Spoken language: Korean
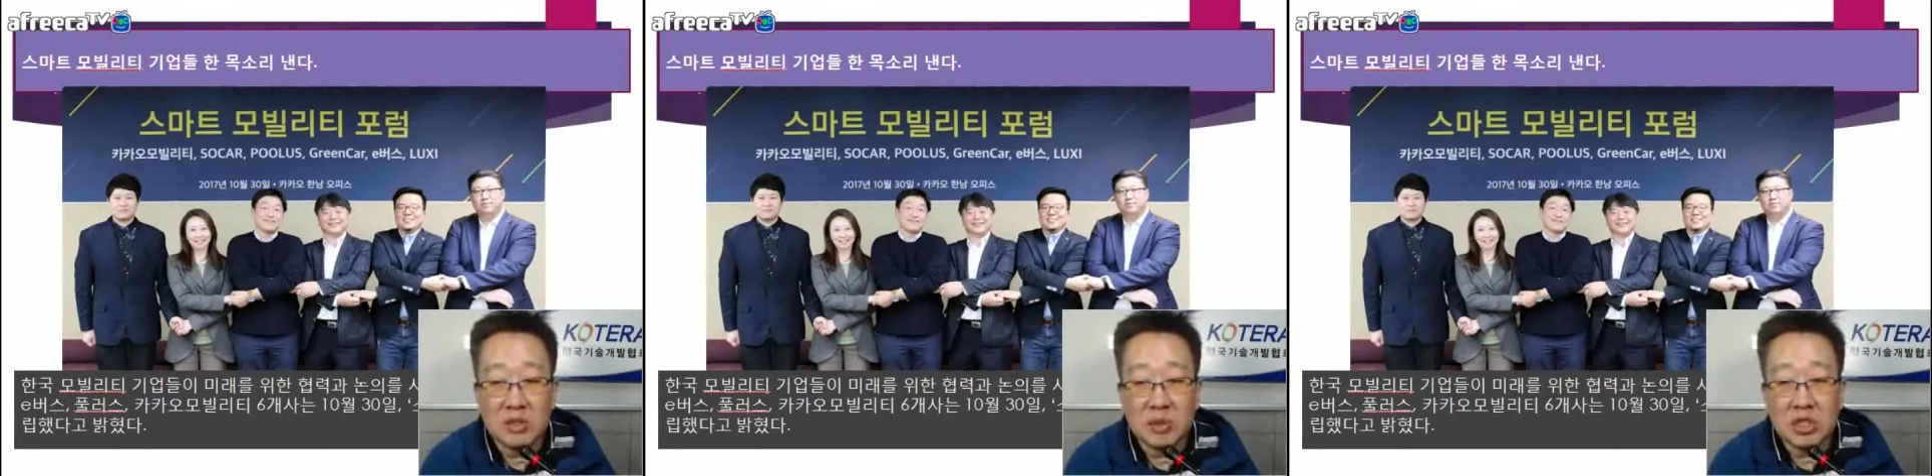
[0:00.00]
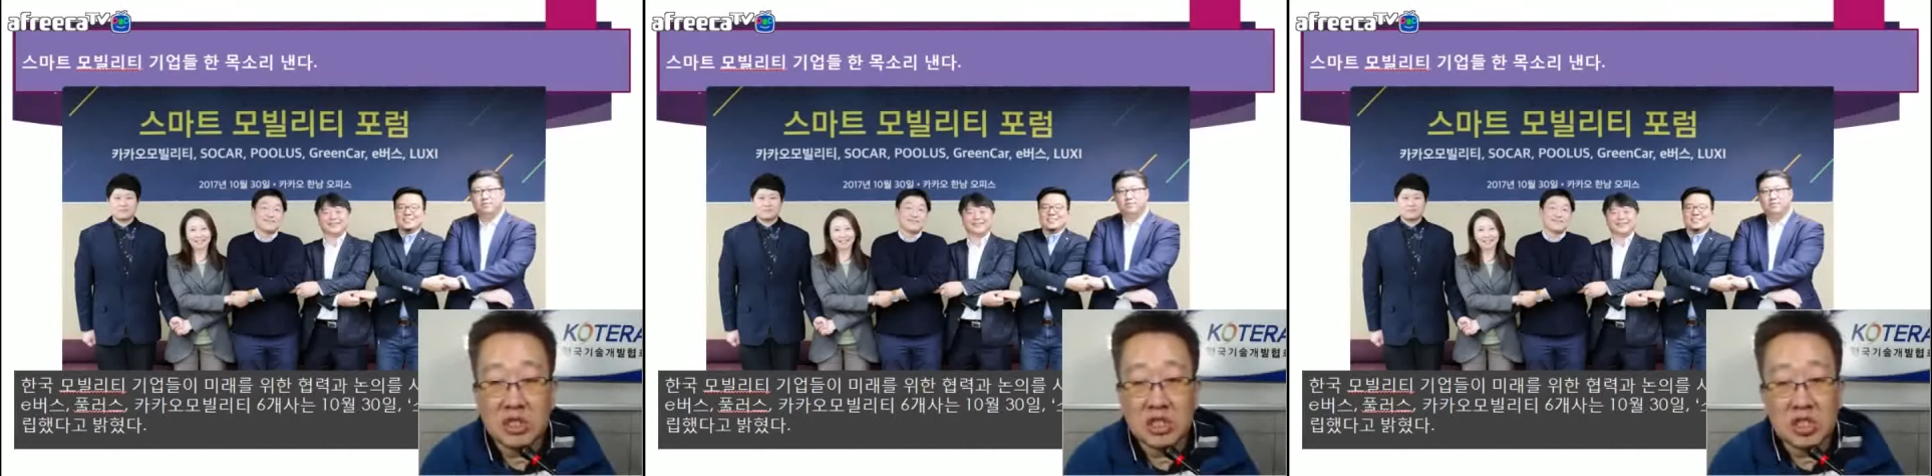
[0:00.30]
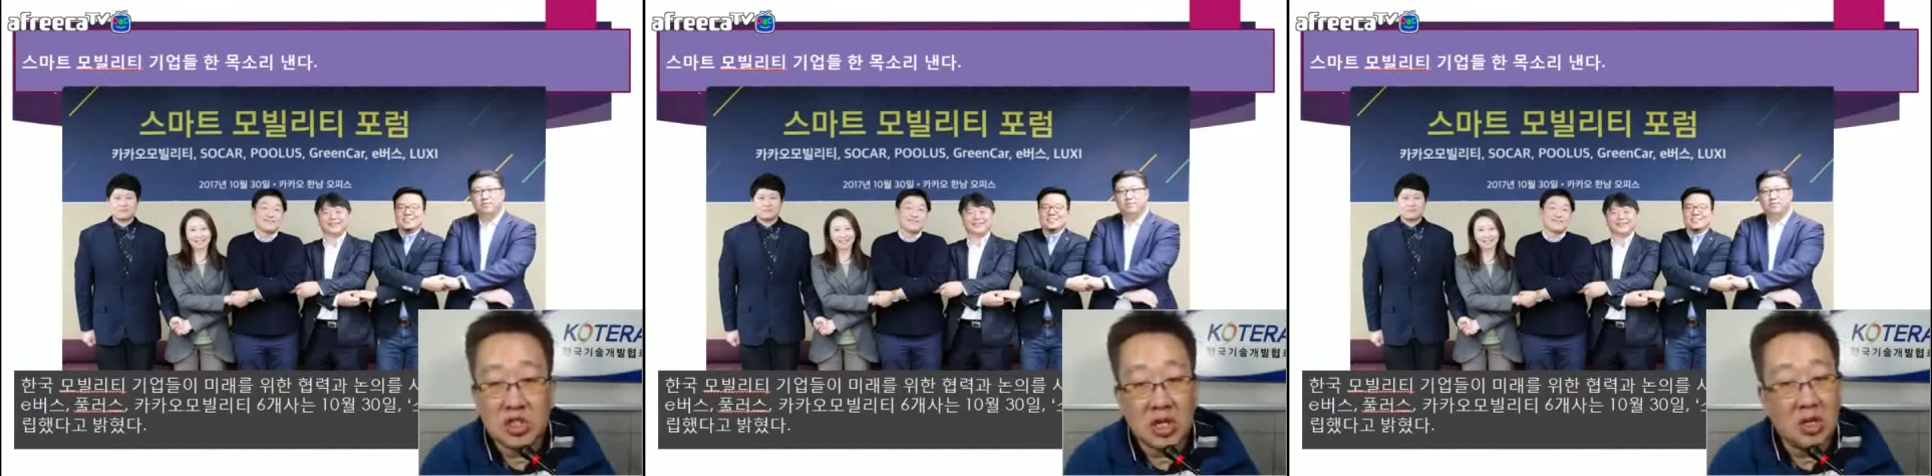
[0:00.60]
버스도
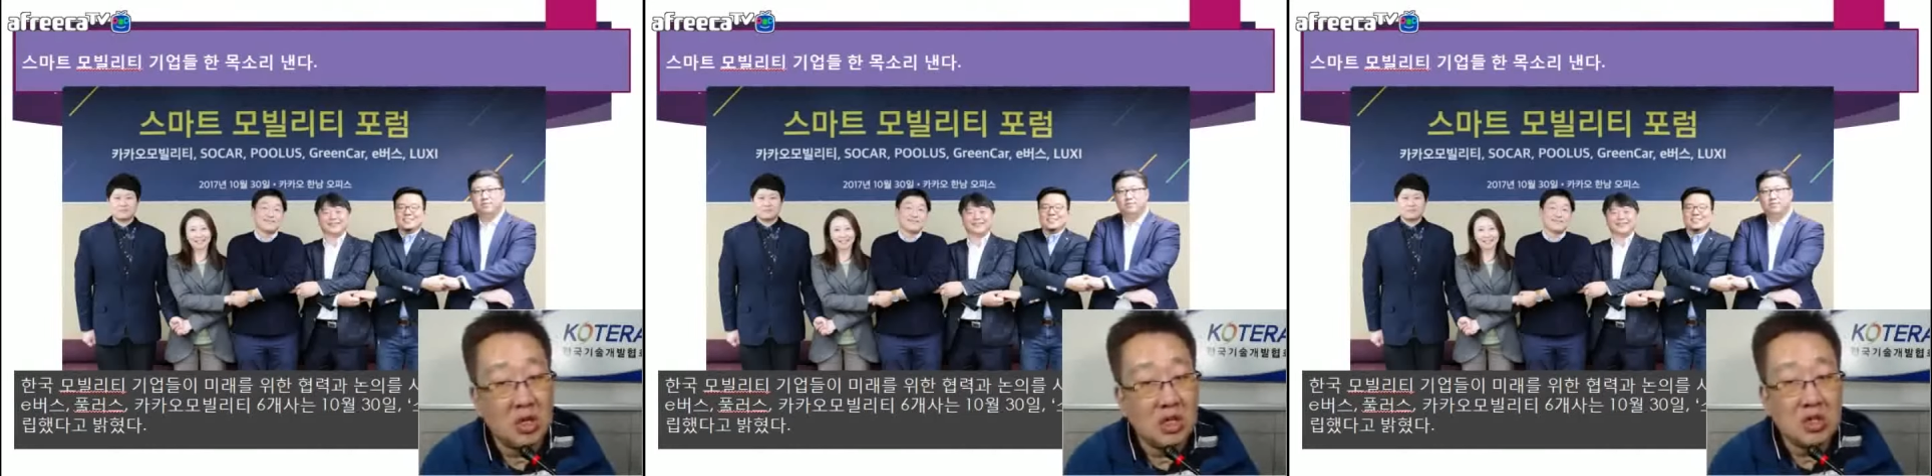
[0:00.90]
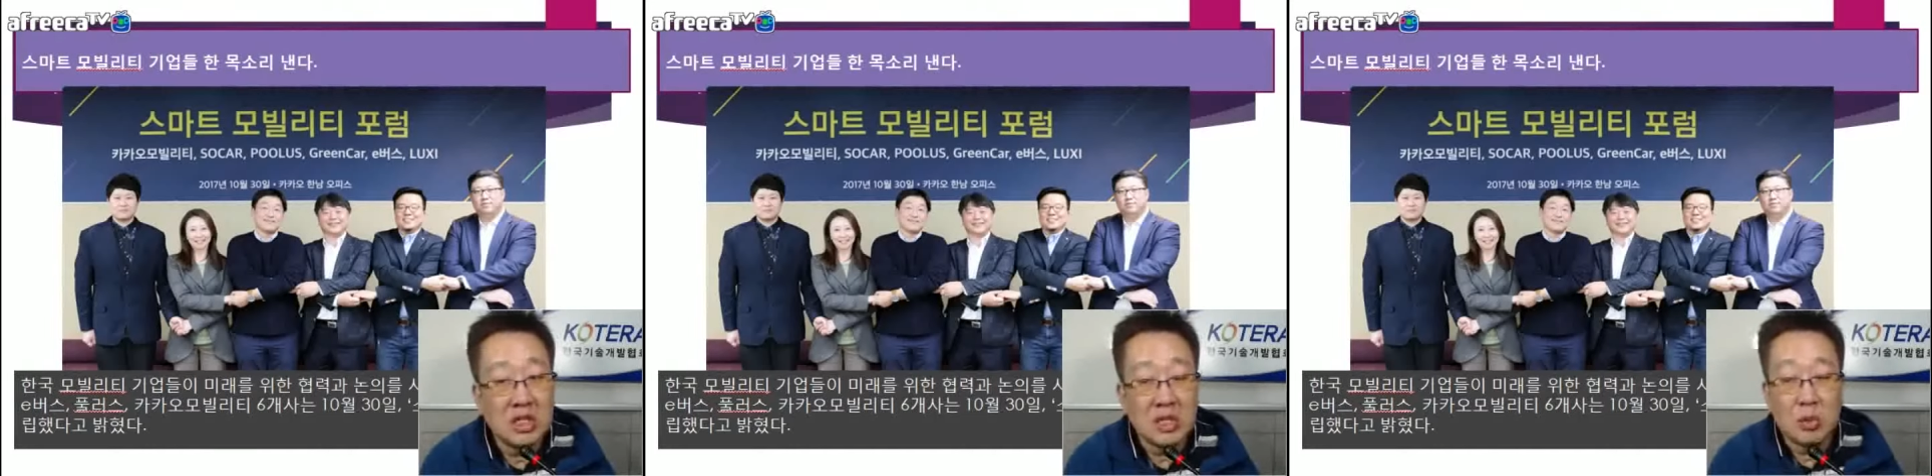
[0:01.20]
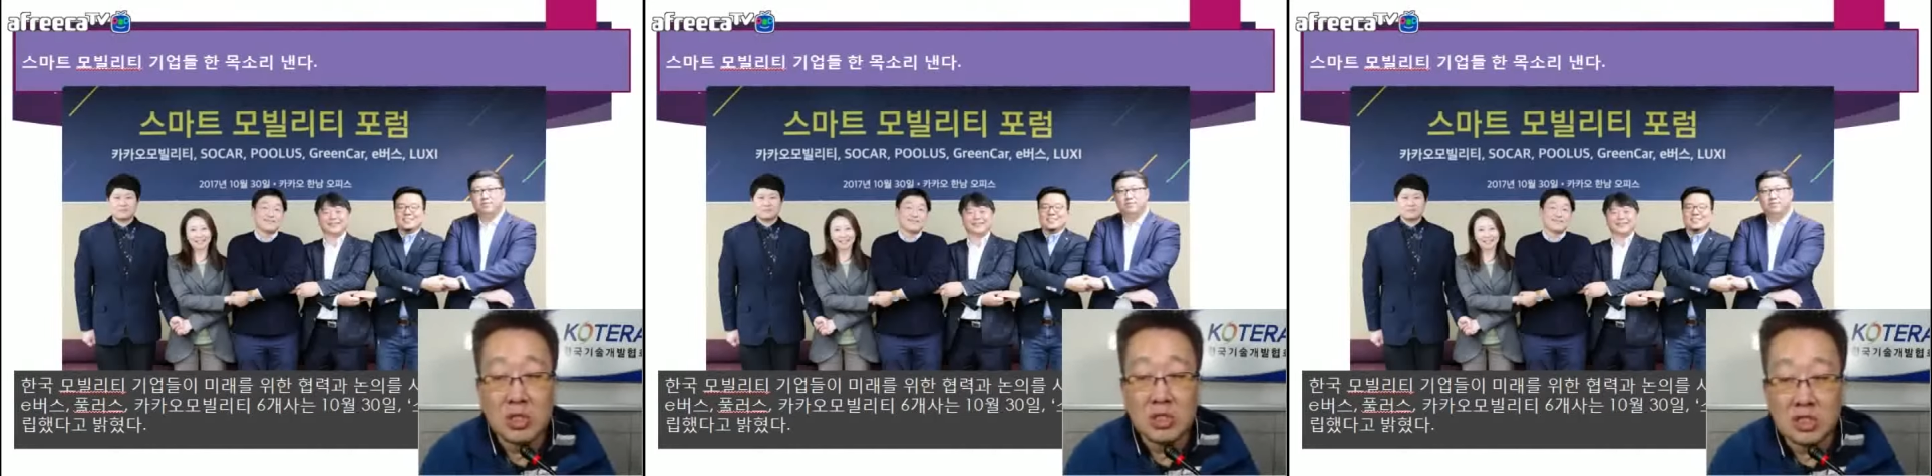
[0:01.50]
셔링하는 이건 제가 잘
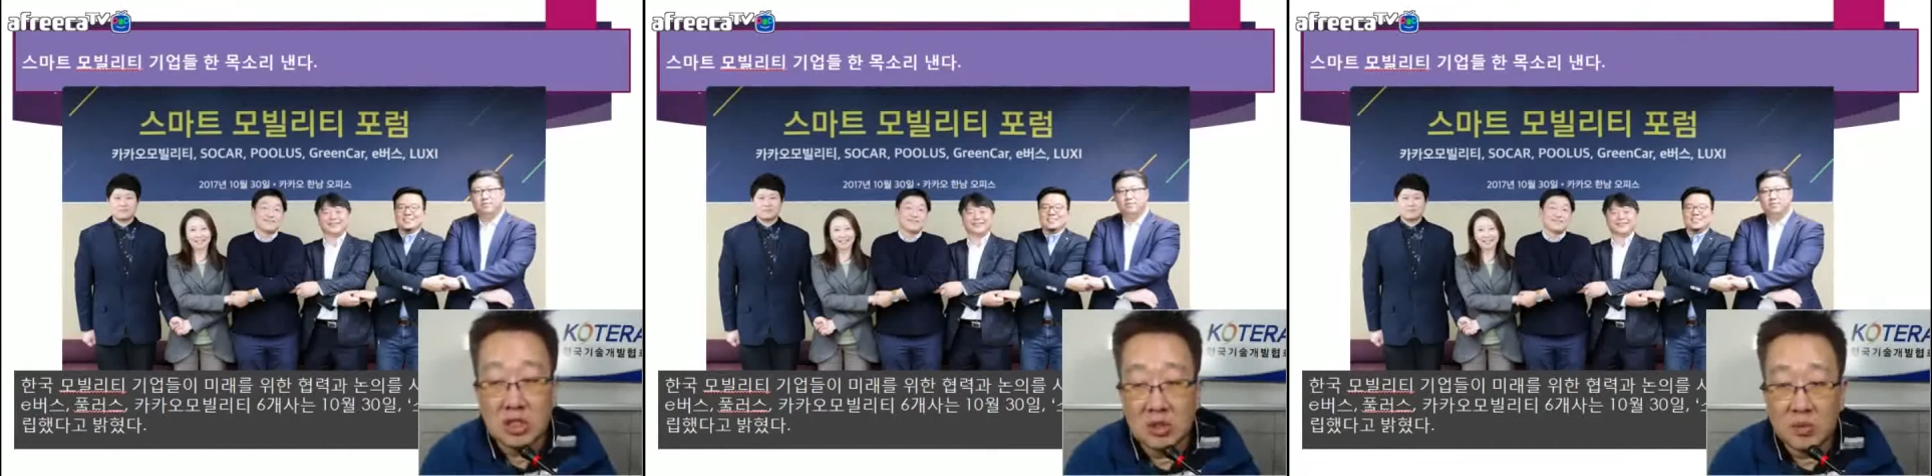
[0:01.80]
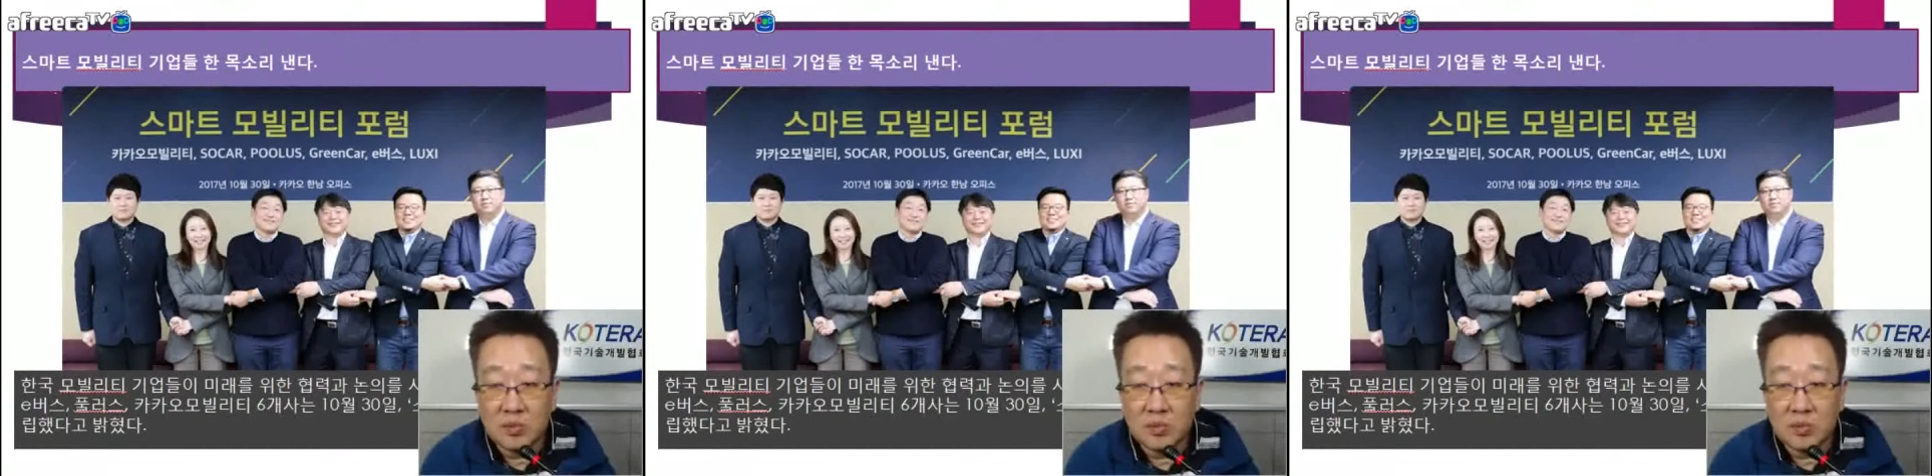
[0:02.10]
모르겠어요.